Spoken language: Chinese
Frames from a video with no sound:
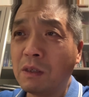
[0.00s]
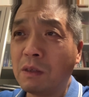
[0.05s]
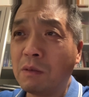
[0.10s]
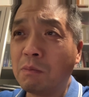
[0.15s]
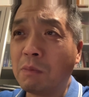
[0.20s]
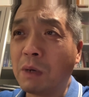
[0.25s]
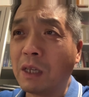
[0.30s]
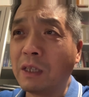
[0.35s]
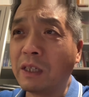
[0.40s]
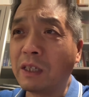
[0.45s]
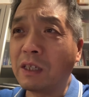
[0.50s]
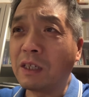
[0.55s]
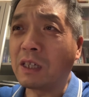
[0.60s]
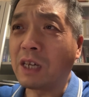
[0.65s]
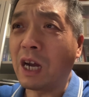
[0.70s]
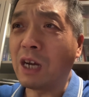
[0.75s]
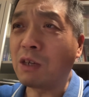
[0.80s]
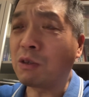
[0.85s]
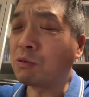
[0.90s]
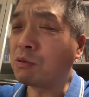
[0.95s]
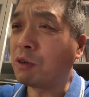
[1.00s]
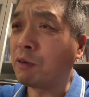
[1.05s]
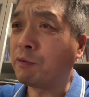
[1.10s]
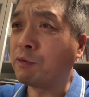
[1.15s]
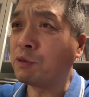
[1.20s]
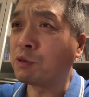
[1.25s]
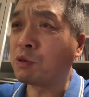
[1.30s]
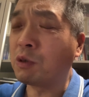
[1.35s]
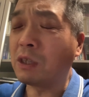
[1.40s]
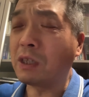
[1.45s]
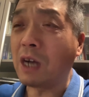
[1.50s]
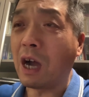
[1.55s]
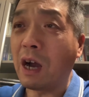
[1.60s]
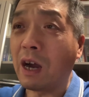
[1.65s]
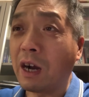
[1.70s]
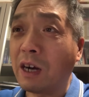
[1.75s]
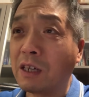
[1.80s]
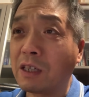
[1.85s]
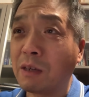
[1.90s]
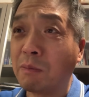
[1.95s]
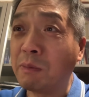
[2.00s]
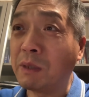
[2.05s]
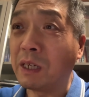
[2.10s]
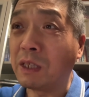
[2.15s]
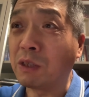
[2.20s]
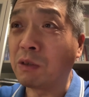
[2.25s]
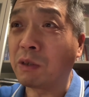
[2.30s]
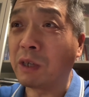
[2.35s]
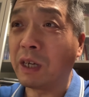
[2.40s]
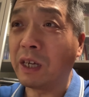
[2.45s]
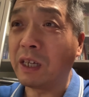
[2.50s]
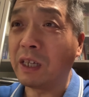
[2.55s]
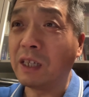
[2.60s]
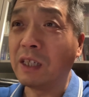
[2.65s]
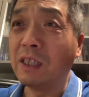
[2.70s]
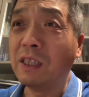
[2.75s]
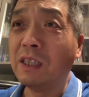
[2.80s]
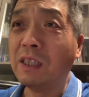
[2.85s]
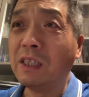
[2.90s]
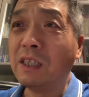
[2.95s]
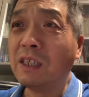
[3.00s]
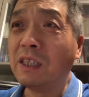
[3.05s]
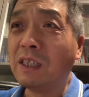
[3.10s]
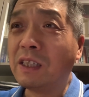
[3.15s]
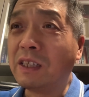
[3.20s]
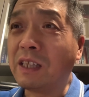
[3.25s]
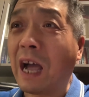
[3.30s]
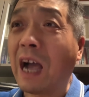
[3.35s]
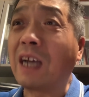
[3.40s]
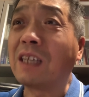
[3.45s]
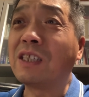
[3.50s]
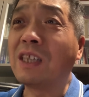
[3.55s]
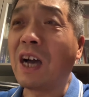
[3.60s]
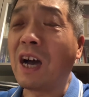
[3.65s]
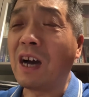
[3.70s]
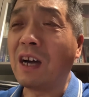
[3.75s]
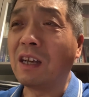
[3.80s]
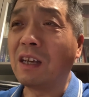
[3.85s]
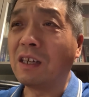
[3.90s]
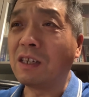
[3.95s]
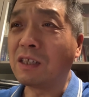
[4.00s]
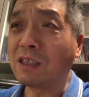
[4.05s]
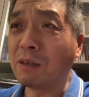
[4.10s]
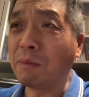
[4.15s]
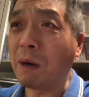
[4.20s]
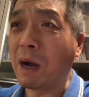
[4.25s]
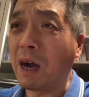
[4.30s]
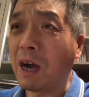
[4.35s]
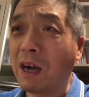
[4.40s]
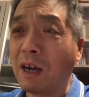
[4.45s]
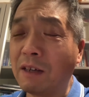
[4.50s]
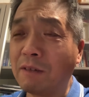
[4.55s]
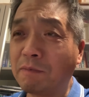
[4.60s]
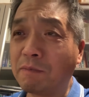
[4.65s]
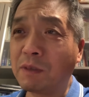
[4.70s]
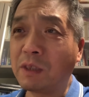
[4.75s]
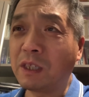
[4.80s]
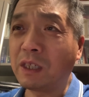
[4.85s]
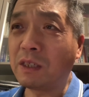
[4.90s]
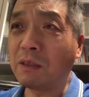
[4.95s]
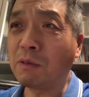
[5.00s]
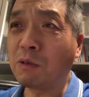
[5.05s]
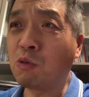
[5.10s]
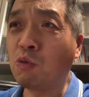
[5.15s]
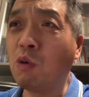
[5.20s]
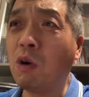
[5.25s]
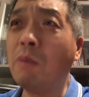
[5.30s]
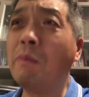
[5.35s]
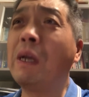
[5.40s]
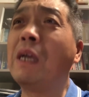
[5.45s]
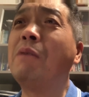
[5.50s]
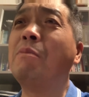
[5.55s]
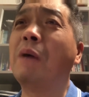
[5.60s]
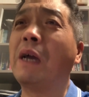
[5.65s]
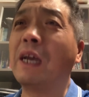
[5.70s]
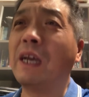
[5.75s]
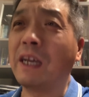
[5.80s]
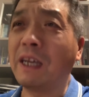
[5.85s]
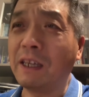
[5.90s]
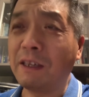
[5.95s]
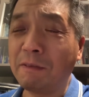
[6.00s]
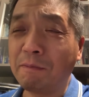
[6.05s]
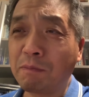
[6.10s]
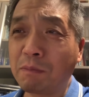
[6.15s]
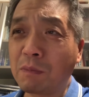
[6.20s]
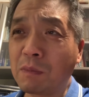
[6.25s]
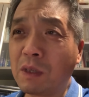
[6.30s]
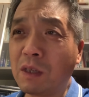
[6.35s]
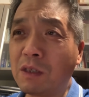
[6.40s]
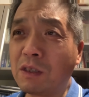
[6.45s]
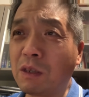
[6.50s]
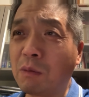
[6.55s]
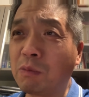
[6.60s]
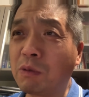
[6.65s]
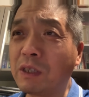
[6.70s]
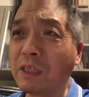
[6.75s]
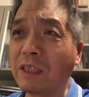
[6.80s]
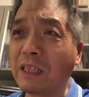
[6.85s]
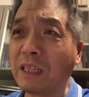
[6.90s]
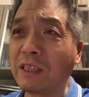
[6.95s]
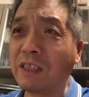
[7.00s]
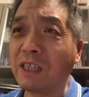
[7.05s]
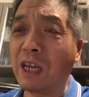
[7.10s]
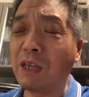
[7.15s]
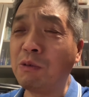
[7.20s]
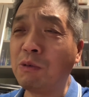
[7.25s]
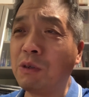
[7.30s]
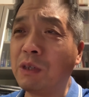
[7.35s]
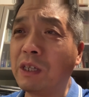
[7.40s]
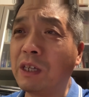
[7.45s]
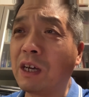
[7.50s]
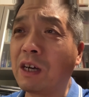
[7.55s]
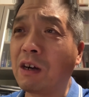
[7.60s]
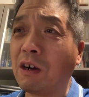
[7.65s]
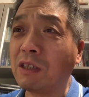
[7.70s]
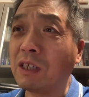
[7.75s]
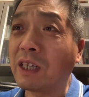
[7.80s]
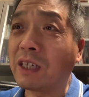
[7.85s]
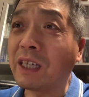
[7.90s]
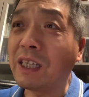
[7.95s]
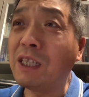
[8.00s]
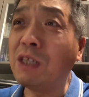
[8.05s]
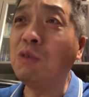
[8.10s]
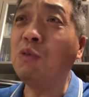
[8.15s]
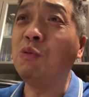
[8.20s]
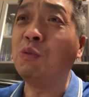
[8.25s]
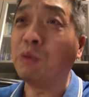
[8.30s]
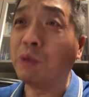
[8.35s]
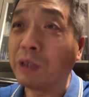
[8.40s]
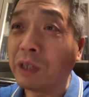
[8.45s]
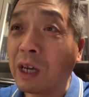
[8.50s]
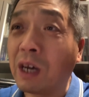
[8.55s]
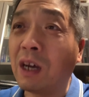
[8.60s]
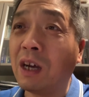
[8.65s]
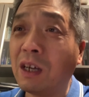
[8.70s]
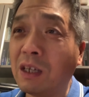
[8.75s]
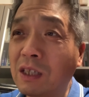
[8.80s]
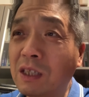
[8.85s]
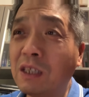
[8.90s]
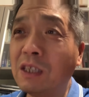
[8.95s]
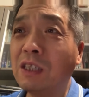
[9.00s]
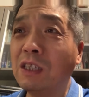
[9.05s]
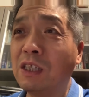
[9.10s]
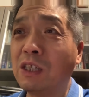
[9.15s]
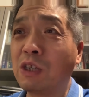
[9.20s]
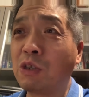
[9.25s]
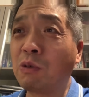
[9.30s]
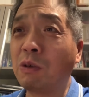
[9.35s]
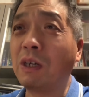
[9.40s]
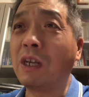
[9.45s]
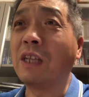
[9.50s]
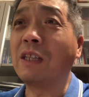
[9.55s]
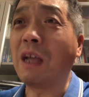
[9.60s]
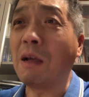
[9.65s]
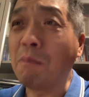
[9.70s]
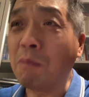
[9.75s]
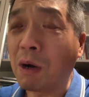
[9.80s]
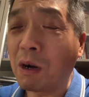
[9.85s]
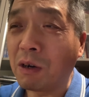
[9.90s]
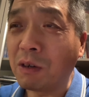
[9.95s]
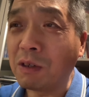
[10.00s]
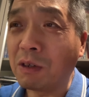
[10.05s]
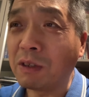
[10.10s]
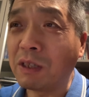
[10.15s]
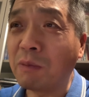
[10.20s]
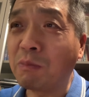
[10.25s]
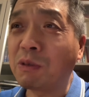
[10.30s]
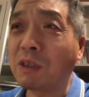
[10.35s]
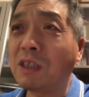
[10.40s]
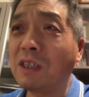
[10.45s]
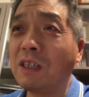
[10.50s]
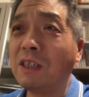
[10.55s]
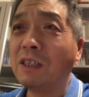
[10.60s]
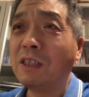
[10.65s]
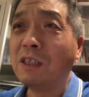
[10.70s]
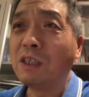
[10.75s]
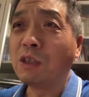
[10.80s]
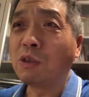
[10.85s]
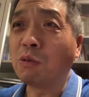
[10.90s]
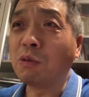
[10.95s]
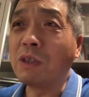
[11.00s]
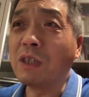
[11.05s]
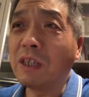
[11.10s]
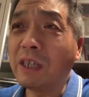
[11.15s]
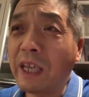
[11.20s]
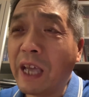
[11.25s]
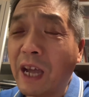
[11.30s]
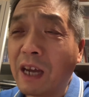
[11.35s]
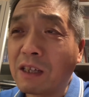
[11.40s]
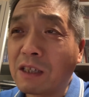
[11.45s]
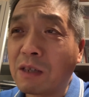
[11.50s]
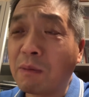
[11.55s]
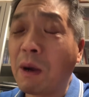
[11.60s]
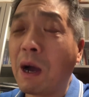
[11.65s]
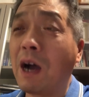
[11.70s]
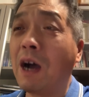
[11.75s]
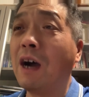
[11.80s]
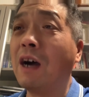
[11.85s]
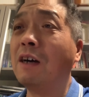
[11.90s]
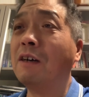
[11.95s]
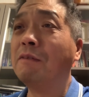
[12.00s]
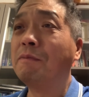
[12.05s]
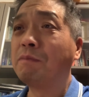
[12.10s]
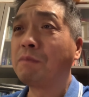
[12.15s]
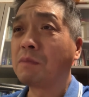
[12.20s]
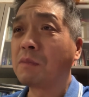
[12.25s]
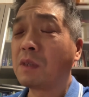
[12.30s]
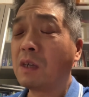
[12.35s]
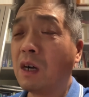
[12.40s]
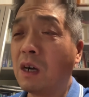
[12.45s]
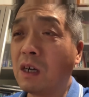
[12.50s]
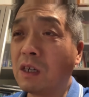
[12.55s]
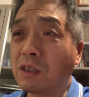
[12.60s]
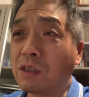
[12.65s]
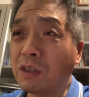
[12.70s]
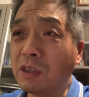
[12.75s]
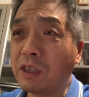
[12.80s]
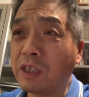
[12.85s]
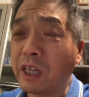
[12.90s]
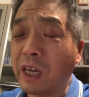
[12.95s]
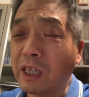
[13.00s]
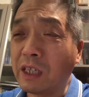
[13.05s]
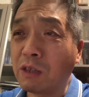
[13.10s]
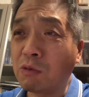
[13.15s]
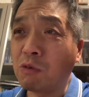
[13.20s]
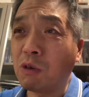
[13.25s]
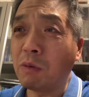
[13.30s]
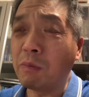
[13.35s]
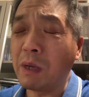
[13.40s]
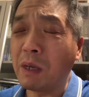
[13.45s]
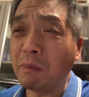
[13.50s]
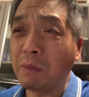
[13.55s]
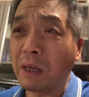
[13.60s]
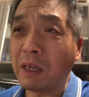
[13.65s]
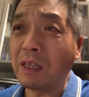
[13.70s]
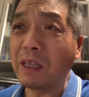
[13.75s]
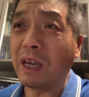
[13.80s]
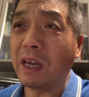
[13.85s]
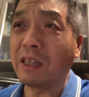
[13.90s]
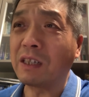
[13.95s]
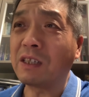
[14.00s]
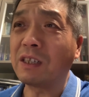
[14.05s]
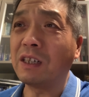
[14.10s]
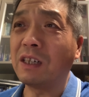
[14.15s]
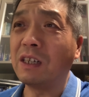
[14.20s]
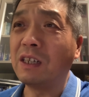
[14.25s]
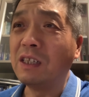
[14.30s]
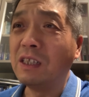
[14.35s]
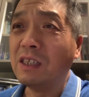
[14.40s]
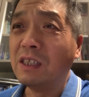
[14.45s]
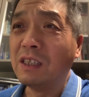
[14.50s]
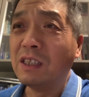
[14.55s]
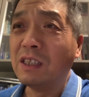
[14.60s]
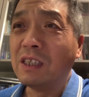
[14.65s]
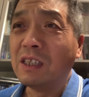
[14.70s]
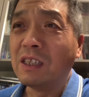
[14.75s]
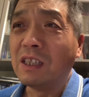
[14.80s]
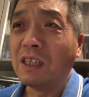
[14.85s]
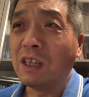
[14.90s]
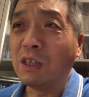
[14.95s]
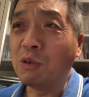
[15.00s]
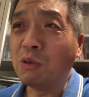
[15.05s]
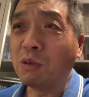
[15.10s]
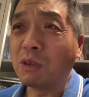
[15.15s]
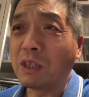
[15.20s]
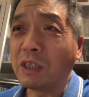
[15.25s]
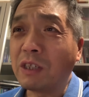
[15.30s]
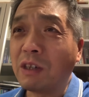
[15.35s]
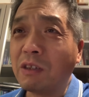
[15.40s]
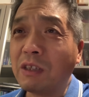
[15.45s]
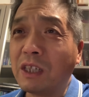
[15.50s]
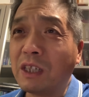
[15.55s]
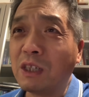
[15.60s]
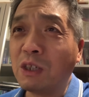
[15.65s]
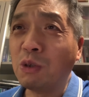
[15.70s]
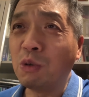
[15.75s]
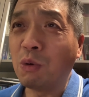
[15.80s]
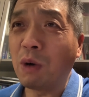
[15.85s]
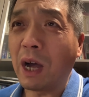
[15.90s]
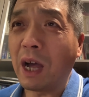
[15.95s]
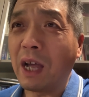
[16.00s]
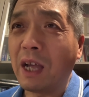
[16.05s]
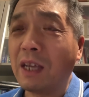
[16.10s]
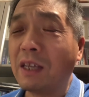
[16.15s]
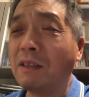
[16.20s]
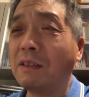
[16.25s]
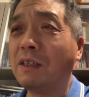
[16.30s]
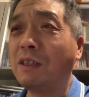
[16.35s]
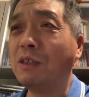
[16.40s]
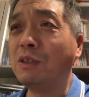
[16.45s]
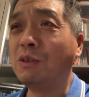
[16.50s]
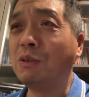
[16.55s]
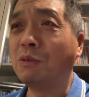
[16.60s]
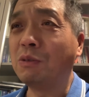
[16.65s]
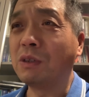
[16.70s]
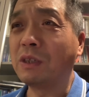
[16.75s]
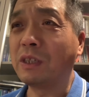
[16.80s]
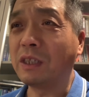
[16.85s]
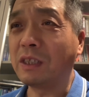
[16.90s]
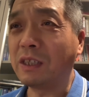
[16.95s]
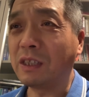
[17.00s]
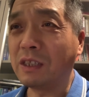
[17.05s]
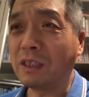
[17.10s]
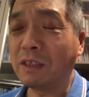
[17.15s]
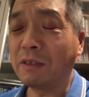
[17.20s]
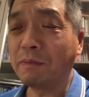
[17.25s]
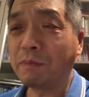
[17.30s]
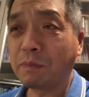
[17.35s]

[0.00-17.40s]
把那个看守所副所长还是什么人都给拿下了是吧？这个郭美美，这不是在监狱里，好像跟一女的说是她男朋友，那不是同性恋是吧？啊，之前这郭美美也是，哎呦，这叫一个乱，哎呦，这这这。